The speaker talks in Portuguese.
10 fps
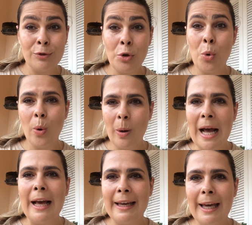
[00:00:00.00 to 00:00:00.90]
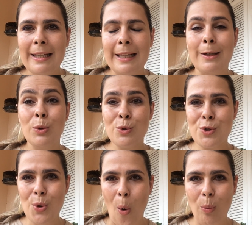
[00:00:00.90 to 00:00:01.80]
Vou colocar ele no
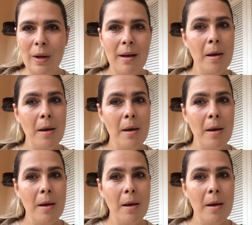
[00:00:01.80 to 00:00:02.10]
sol.